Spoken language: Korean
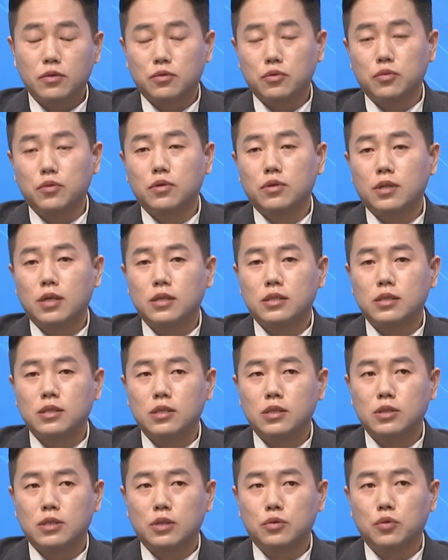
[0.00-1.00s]

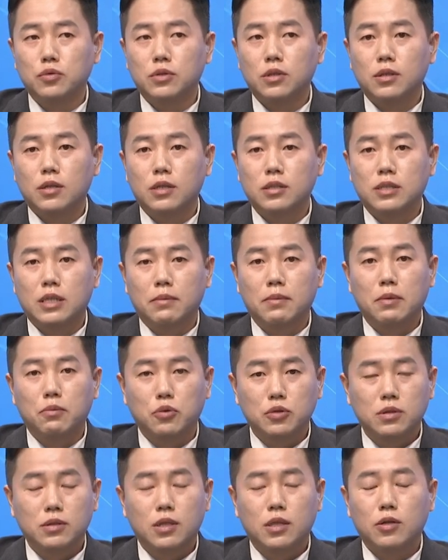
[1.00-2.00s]
정도까지 이제 손절가를 잡아
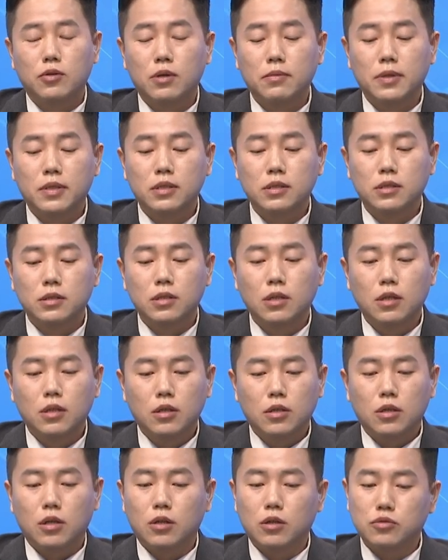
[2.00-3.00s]
보신다라고 하면은
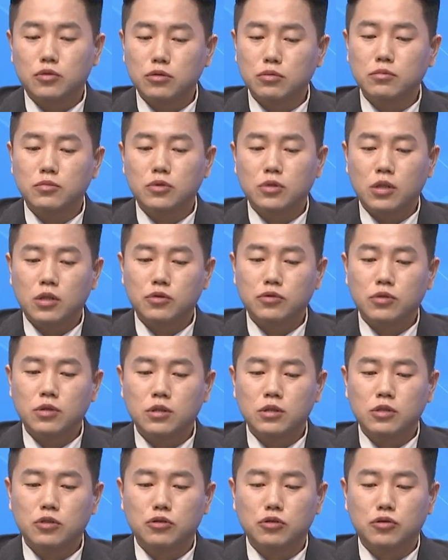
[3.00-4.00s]
어, 충분히
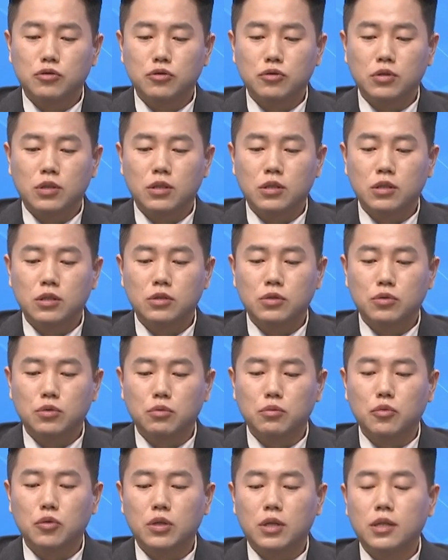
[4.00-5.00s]
수익을 줄 수 있는
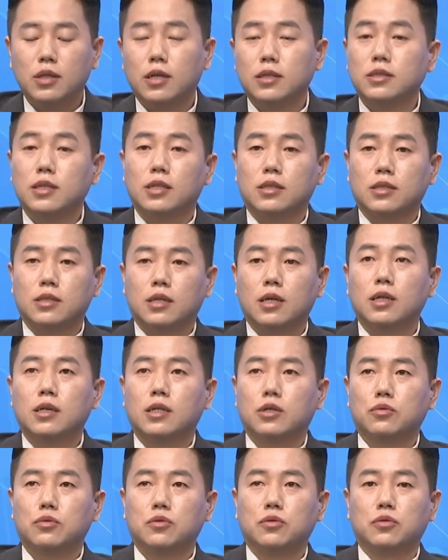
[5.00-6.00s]
종목이 되지
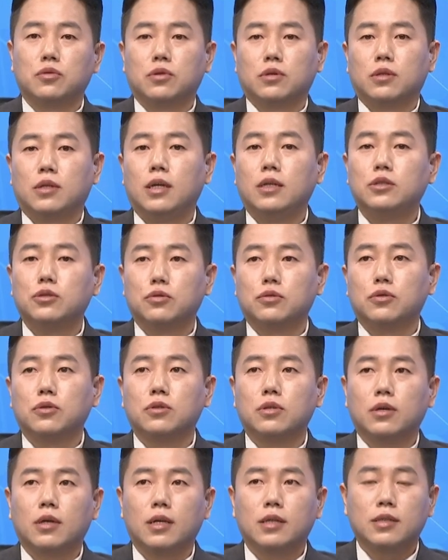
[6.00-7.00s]
않을까라고 개인적으로
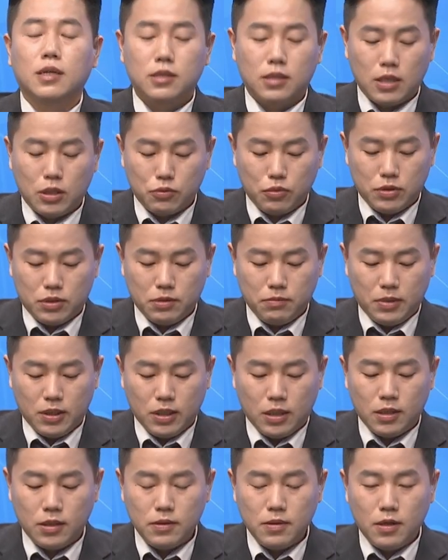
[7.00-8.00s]
그렇게 예상을 하고
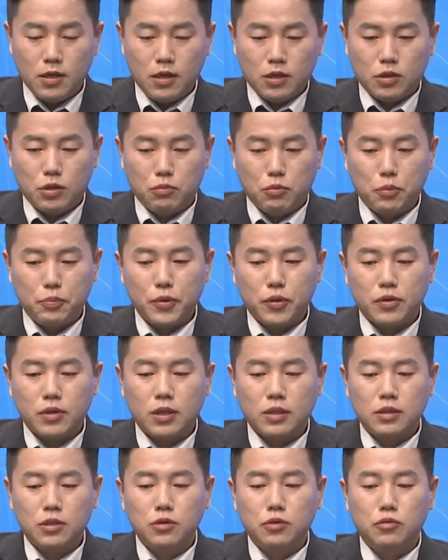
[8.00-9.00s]
있습니다. 그리고 목표가
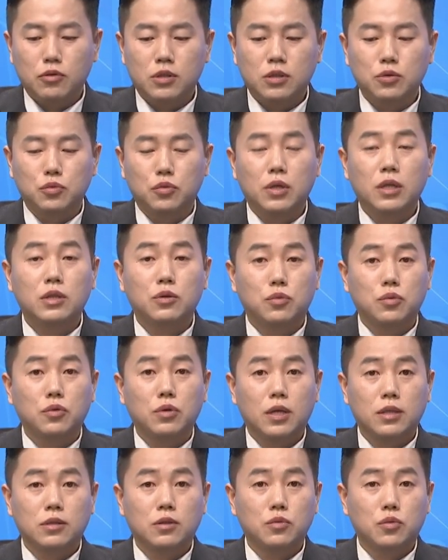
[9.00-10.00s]
같은 경우에는
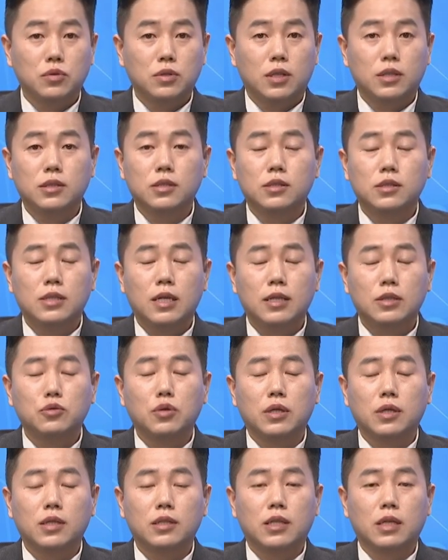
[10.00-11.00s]
노렌톡에서도 제시를 하고
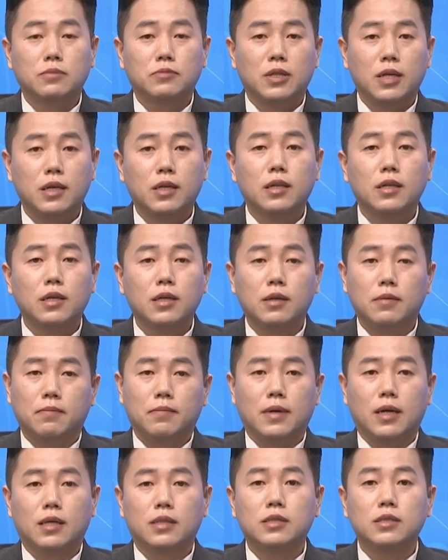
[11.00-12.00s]
있기 때문에
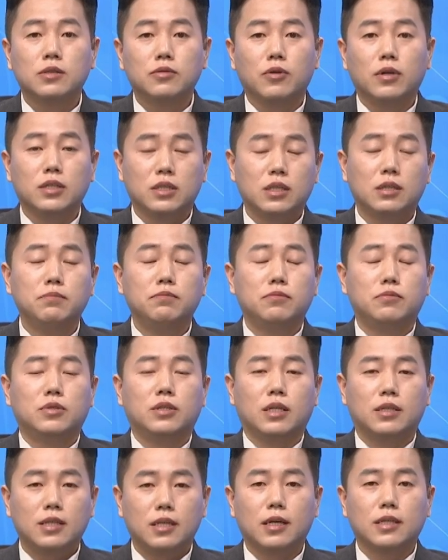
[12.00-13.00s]
많은 관심
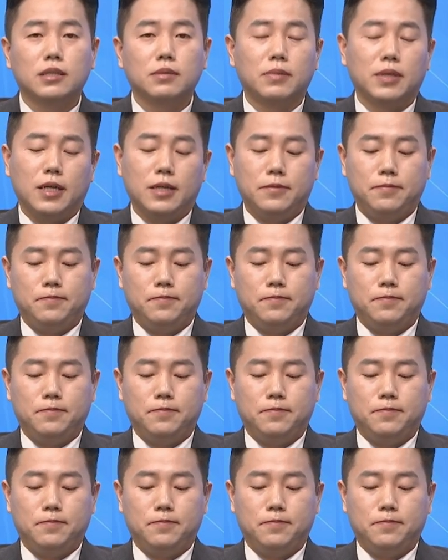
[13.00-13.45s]
부탁드리겠습니다.